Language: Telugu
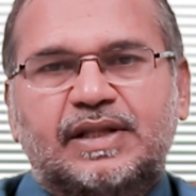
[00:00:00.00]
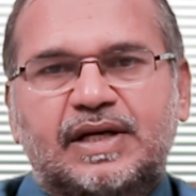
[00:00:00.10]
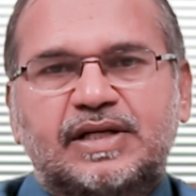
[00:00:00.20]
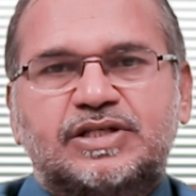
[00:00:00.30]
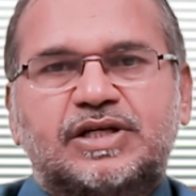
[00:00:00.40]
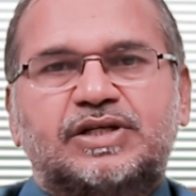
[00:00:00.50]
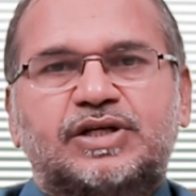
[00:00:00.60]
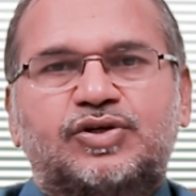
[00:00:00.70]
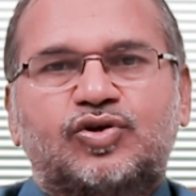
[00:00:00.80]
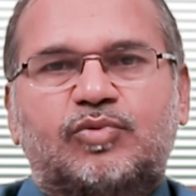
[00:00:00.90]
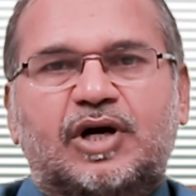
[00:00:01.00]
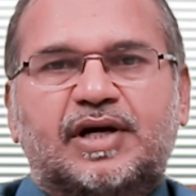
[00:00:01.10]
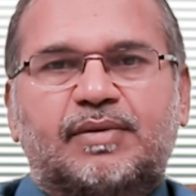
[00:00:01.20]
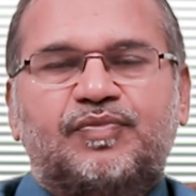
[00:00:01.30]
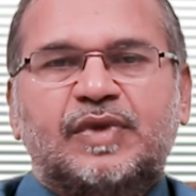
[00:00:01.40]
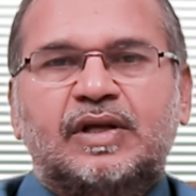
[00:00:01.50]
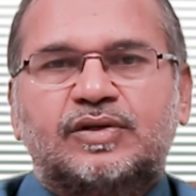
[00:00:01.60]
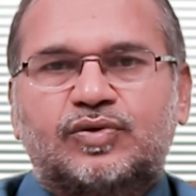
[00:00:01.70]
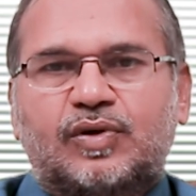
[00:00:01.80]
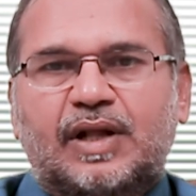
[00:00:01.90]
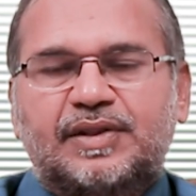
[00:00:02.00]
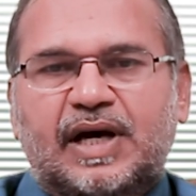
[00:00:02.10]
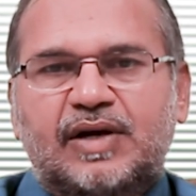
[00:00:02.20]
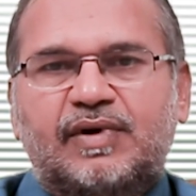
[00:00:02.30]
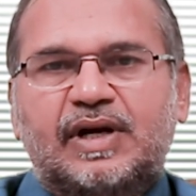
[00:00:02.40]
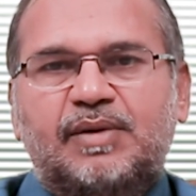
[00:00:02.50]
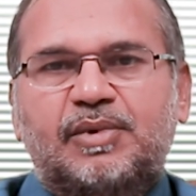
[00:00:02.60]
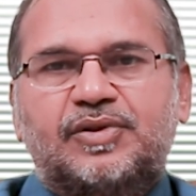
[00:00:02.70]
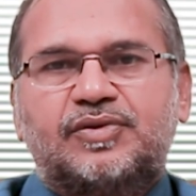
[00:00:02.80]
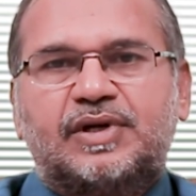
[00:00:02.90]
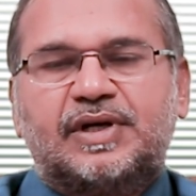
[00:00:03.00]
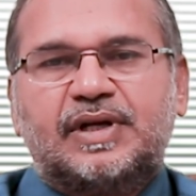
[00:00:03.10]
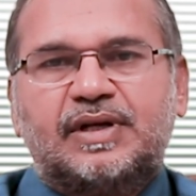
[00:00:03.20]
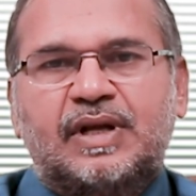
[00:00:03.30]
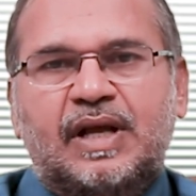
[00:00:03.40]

దాన్ని ఈస్టేషన్ ట్యూబ్ అంటాం సో దానివల్ల ఏమవుతుందంటే